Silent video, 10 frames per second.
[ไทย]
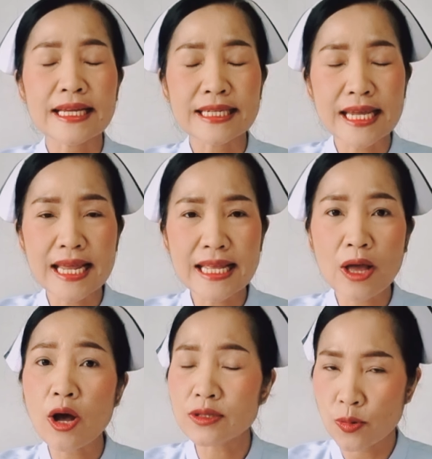สิ่งที่
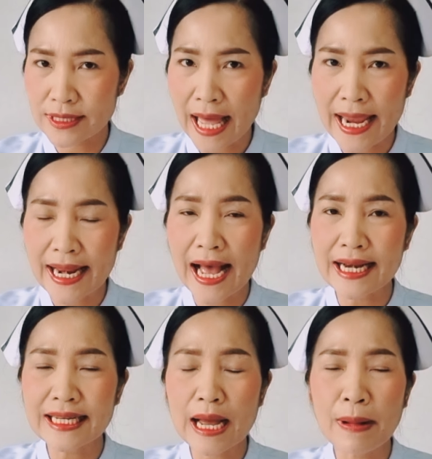ต้องสงสัยนะ
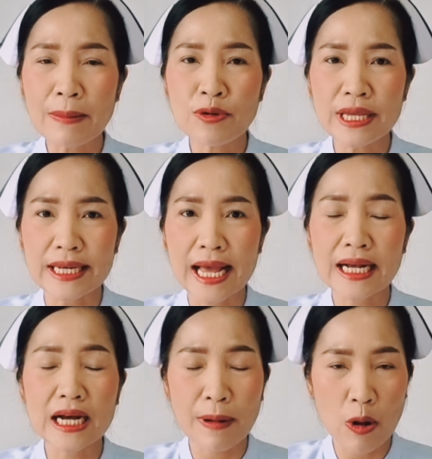คะที่ทำให้ผู้หญิงเนี่
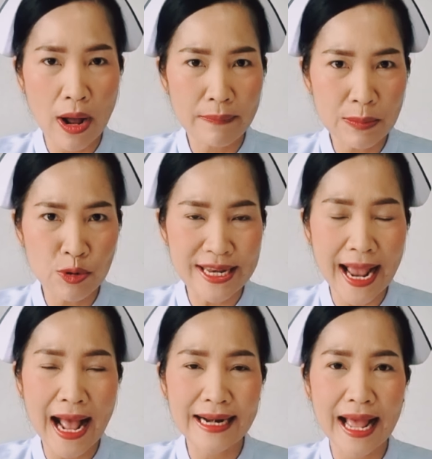ยเกิดภาวะมีบุตร
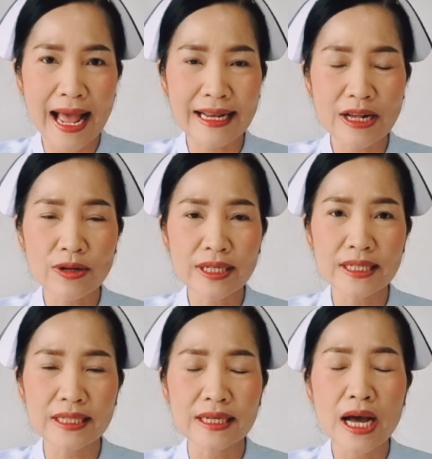ยากนะคะนั่นก็
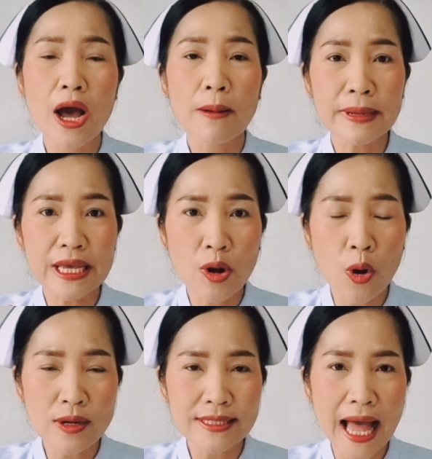คือมี
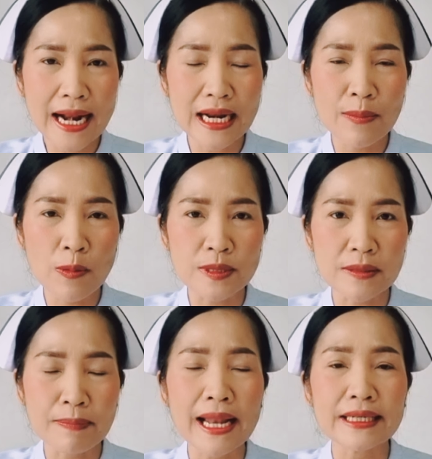โครงสร้างในระบบ
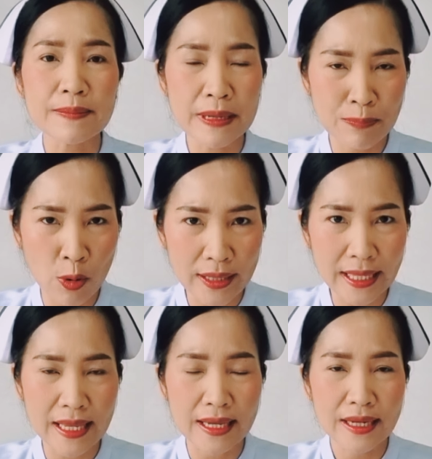สืบพันธุ์ที่ผิดปก
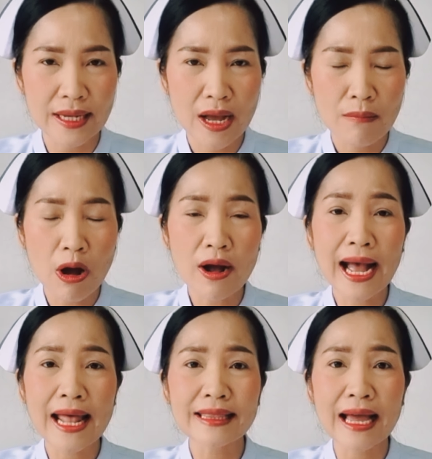ติเพราะ
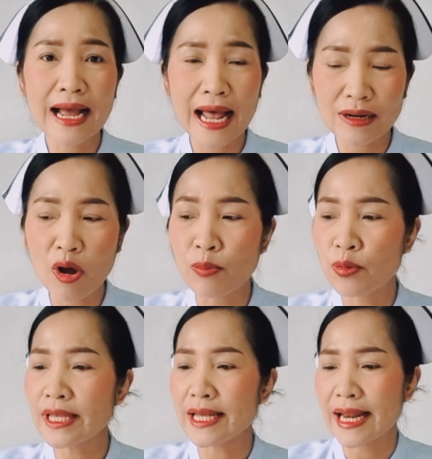การตั้งครรภ์ของ
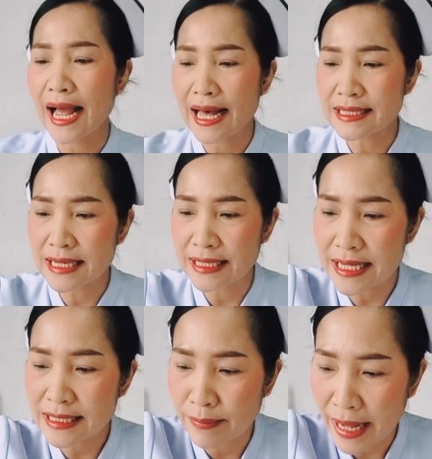ผู้หญิงนะคะสิ่ง
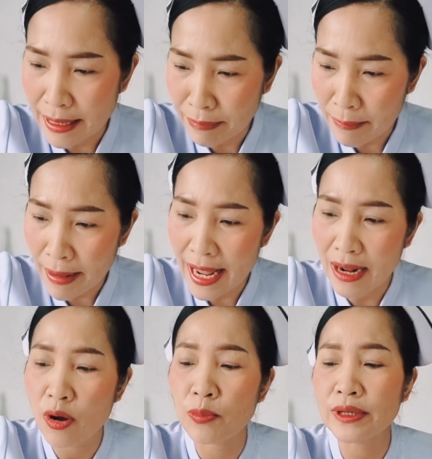ที่สำคัญมา
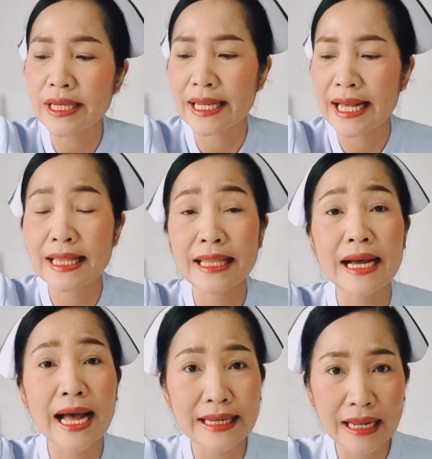กๆของผู้หญิงในการ
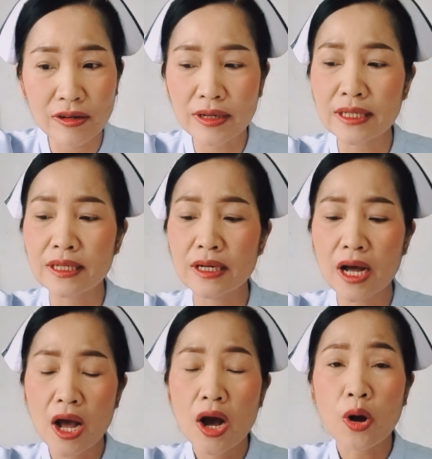ตั้งครรภ์นั่นก็คือ
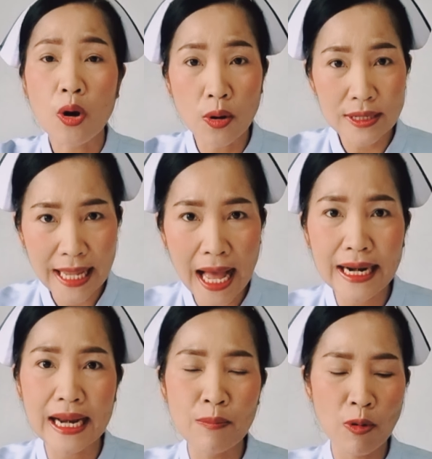โครงสร้าง
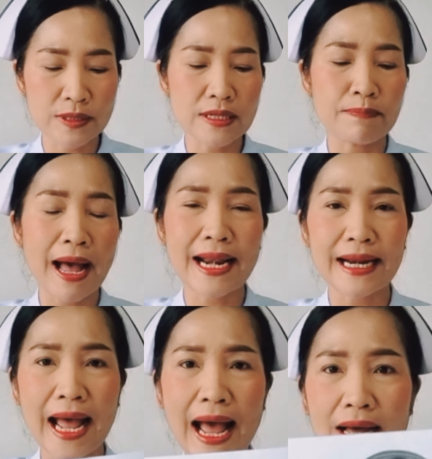ในระบบสืบพัน
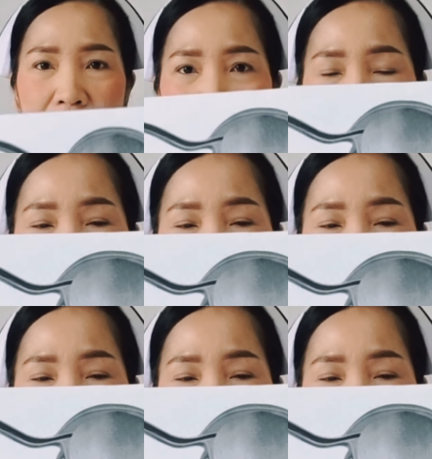ธุ์ค่ะ